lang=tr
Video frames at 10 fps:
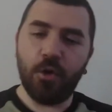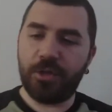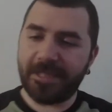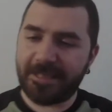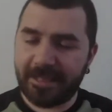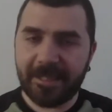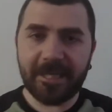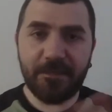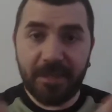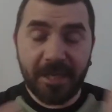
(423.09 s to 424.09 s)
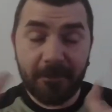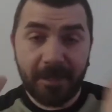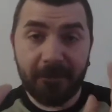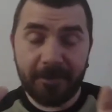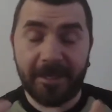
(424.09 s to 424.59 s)
Ötekisi de der ki bir dakika bir
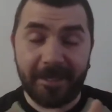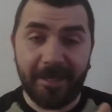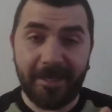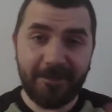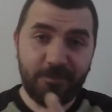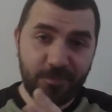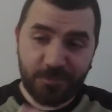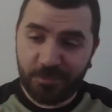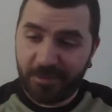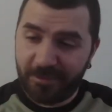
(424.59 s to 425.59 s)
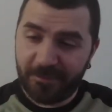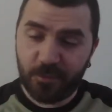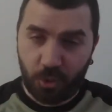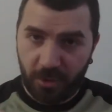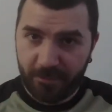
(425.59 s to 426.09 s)
dakika bir dakika. Hani burada
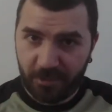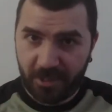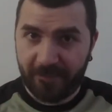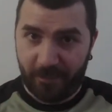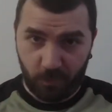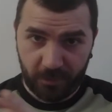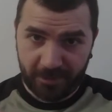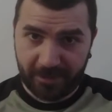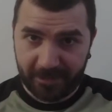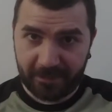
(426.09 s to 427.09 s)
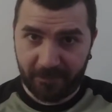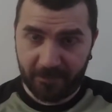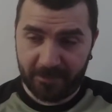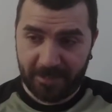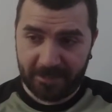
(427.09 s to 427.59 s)
şöyle bir şey var ona dikkat
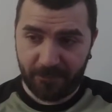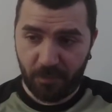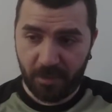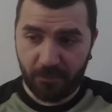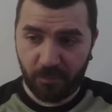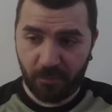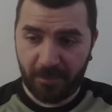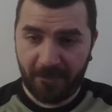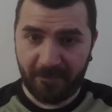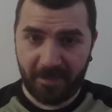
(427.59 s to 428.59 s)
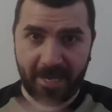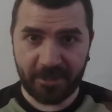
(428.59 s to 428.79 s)
etmemiz lazım. Böyle bir problem var.